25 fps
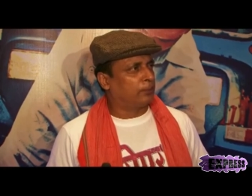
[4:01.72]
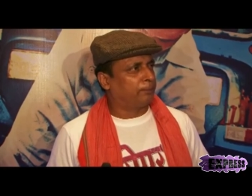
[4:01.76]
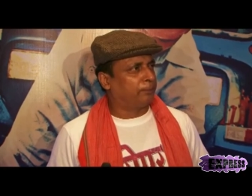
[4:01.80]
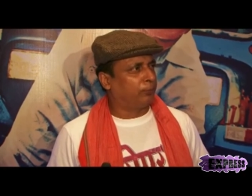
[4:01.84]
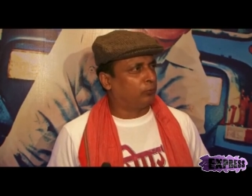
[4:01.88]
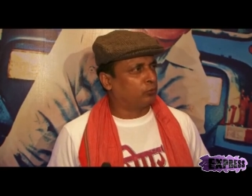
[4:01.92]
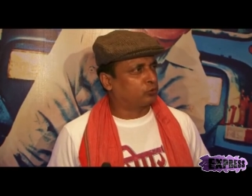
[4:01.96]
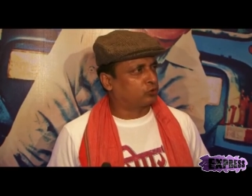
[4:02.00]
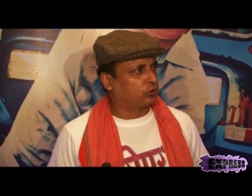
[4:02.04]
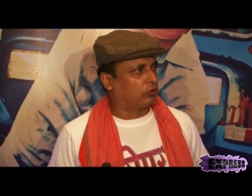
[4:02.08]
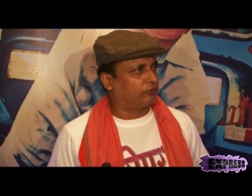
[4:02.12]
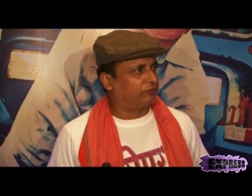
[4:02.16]
इट
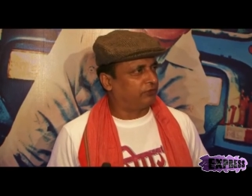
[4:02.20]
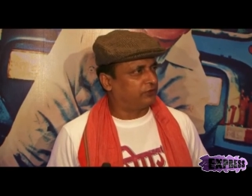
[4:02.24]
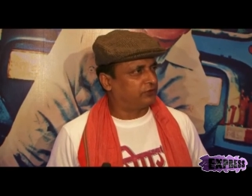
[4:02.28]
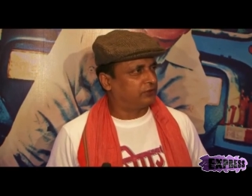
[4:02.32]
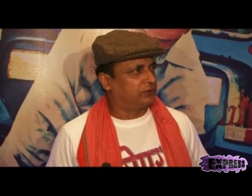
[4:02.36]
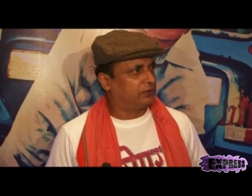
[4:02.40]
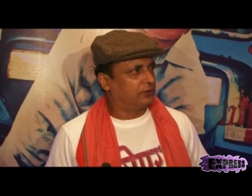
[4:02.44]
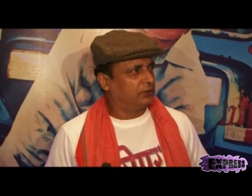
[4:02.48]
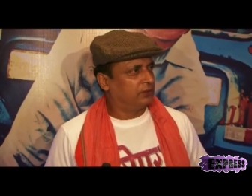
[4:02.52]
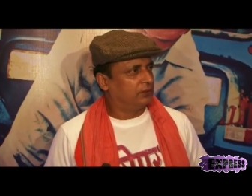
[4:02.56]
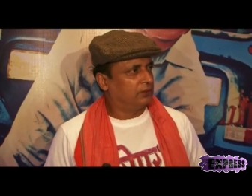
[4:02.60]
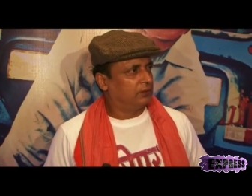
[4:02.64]
इज नॉट अ पोस्ट
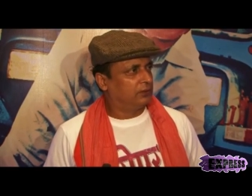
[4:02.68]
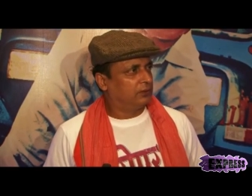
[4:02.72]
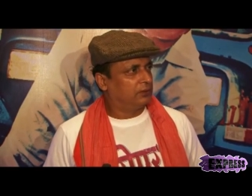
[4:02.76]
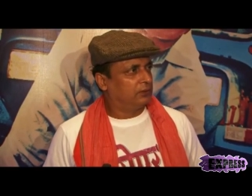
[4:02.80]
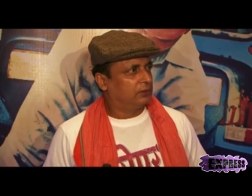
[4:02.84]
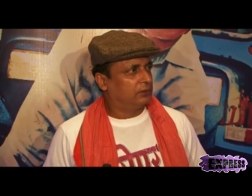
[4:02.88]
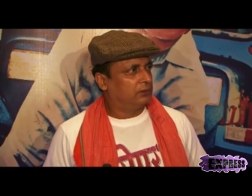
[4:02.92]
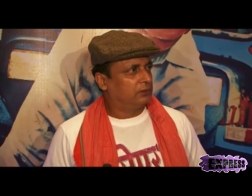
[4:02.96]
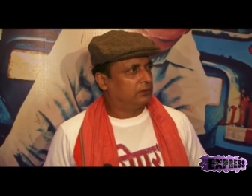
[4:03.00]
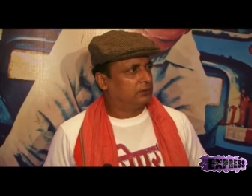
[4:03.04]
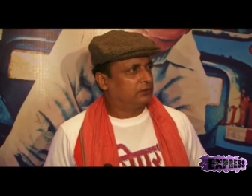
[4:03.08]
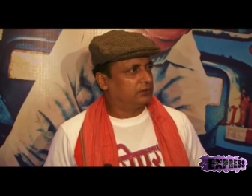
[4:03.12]
ऑफिस
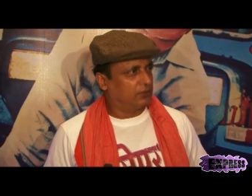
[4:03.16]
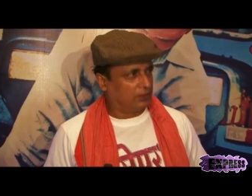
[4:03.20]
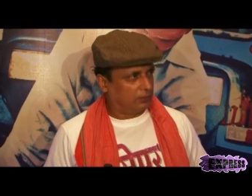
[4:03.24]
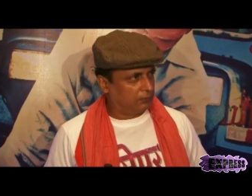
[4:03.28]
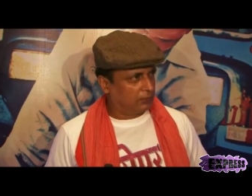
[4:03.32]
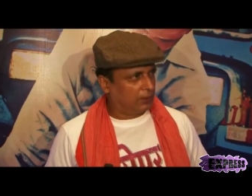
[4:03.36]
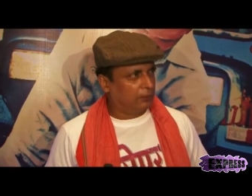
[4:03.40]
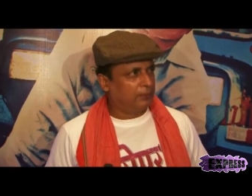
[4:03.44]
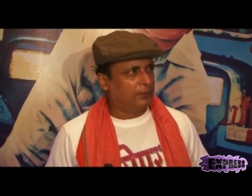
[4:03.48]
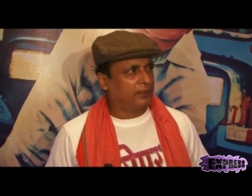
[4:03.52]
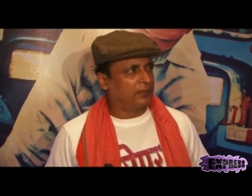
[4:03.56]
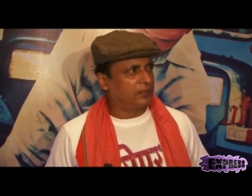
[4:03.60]

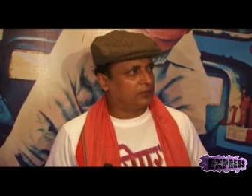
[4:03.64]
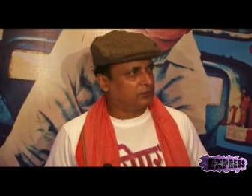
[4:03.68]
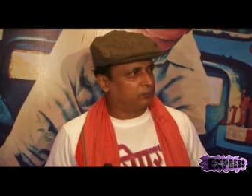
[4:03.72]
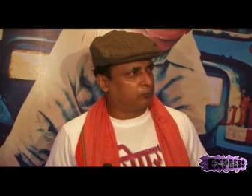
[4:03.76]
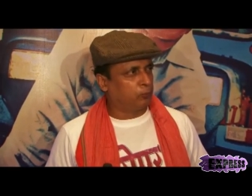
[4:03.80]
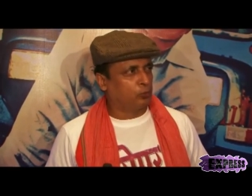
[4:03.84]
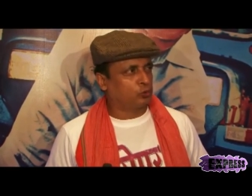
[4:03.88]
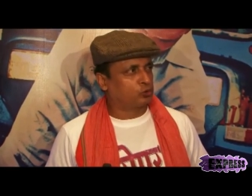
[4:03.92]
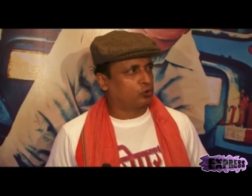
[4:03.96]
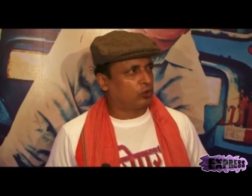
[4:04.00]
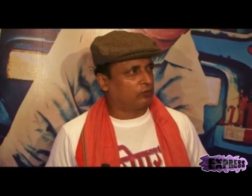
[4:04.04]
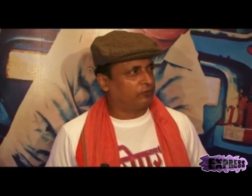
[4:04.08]
सिनेमा
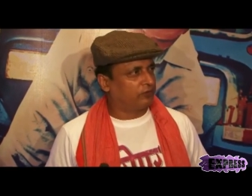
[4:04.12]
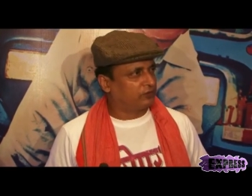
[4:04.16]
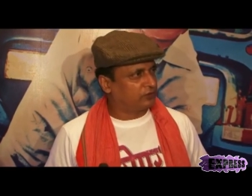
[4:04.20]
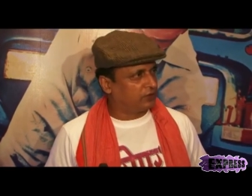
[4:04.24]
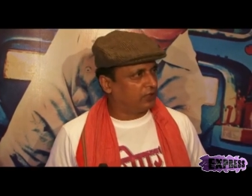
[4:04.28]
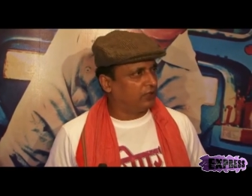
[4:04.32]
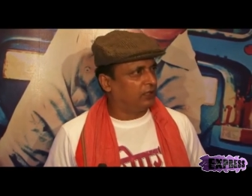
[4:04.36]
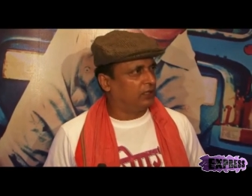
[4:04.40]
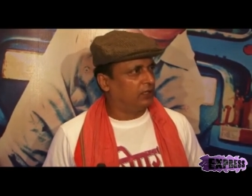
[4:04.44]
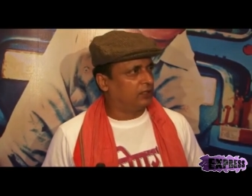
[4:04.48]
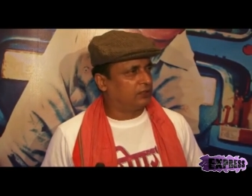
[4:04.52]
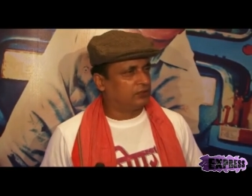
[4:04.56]
मेकर्स
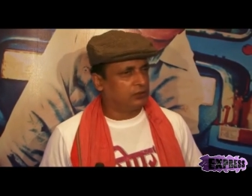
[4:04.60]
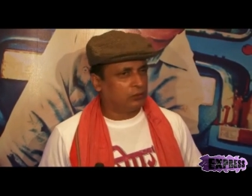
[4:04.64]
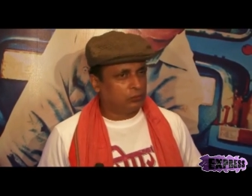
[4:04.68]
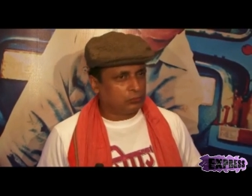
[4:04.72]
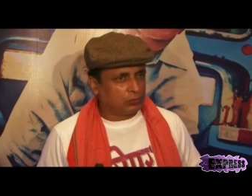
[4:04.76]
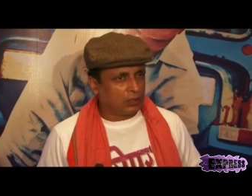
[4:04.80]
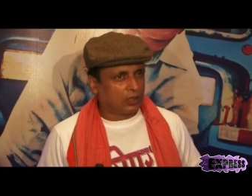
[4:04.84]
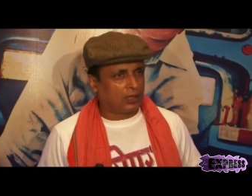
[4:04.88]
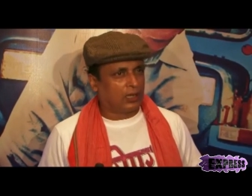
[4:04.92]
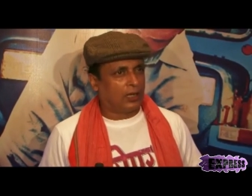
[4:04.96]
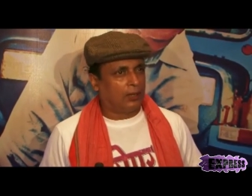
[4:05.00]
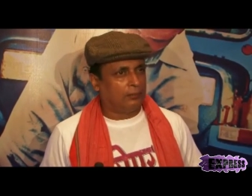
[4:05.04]
पोस्ट ऑफिस नहीं
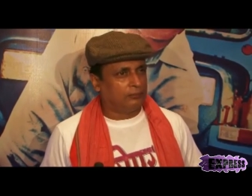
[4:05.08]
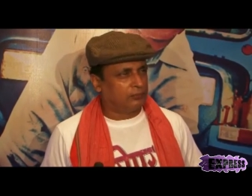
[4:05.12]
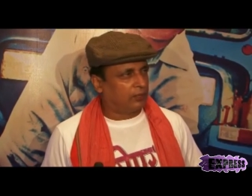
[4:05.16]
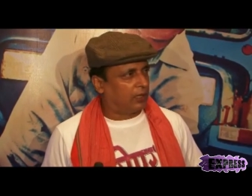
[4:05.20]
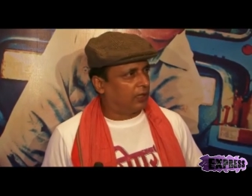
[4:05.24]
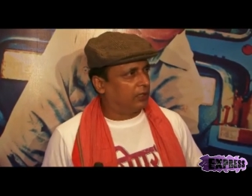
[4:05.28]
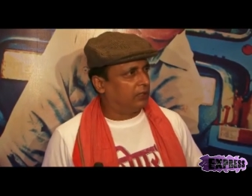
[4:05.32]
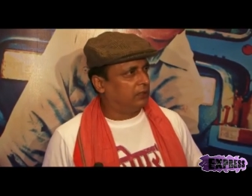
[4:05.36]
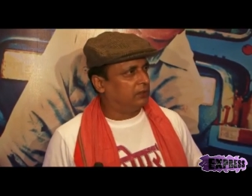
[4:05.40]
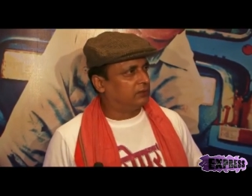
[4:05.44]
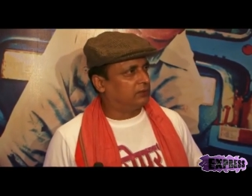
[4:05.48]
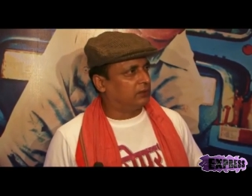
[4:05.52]
है कि जो उनका
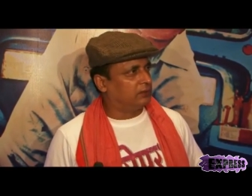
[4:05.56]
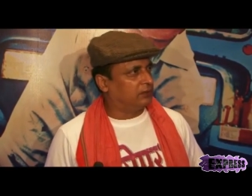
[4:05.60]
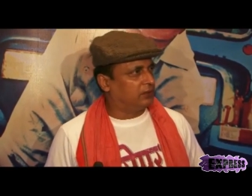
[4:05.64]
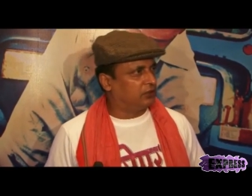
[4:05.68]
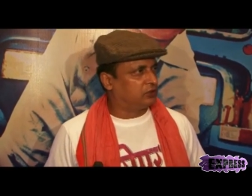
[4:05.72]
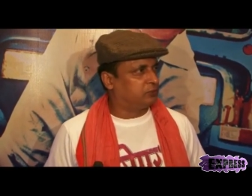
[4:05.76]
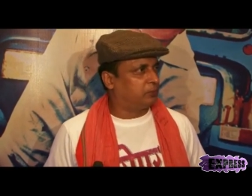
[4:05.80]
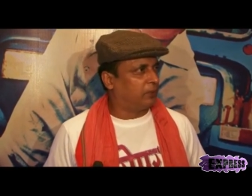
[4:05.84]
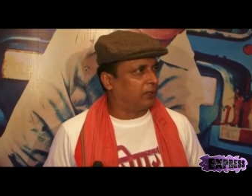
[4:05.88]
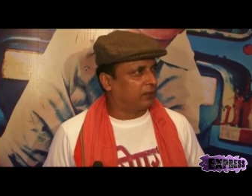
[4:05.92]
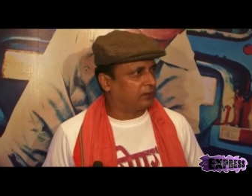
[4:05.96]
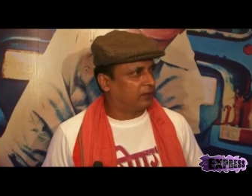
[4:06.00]
काम
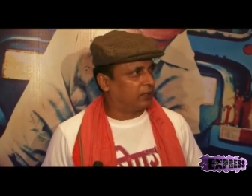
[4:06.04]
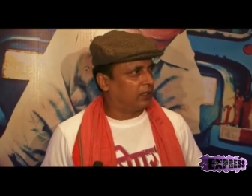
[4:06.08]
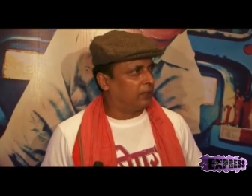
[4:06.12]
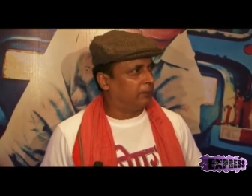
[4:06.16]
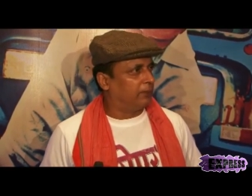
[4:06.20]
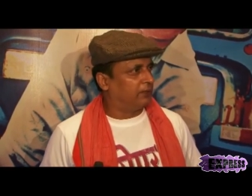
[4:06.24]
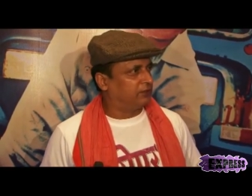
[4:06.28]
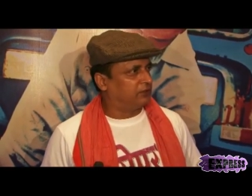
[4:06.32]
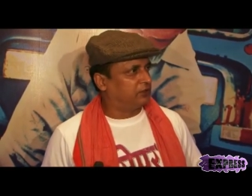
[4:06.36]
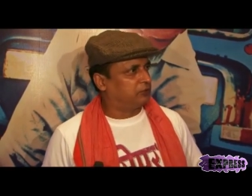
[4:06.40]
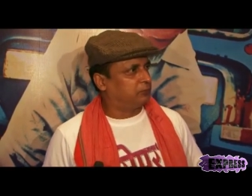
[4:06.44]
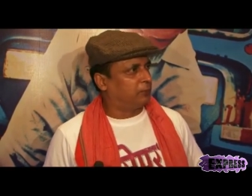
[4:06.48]
खाली संदेश
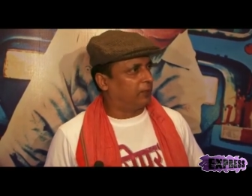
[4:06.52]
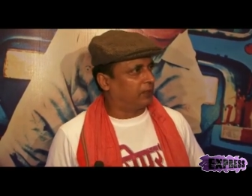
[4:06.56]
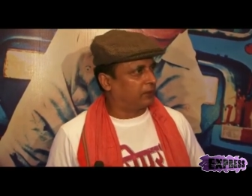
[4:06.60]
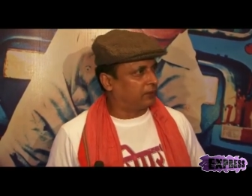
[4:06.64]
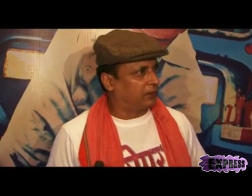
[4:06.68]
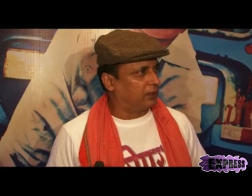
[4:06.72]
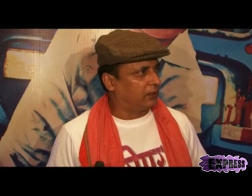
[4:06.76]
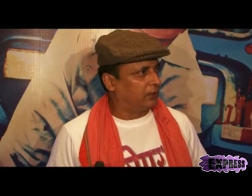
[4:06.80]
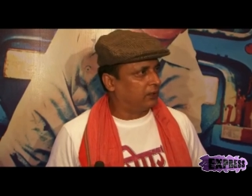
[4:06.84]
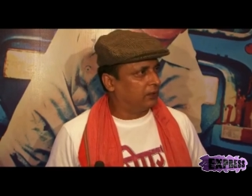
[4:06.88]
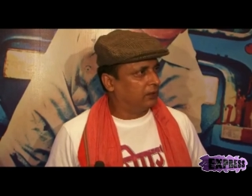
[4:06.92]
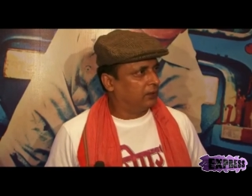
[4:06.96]
बांटना
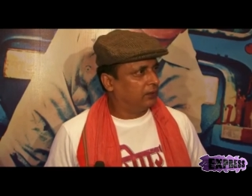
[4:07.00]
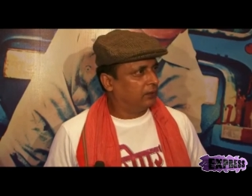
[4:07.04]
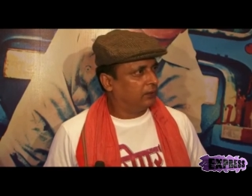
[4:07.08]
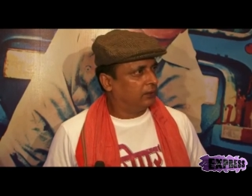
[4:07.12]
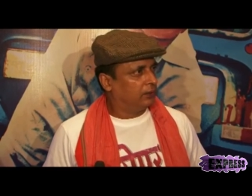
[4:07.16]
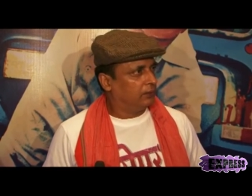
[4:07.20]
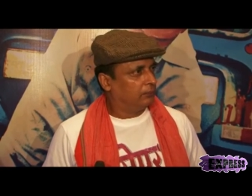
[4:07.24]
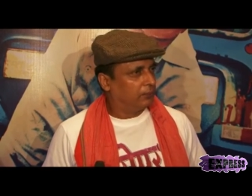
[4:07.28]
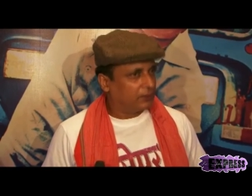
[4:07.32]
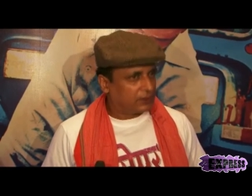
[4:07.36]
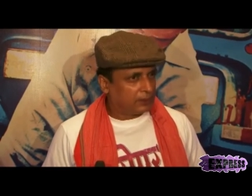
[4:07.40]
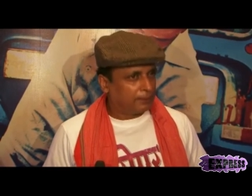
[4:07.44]
मैसेज बांटना
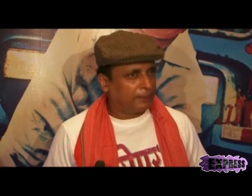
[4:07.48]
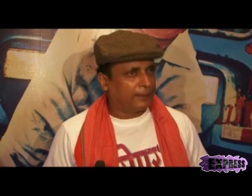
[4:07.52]
है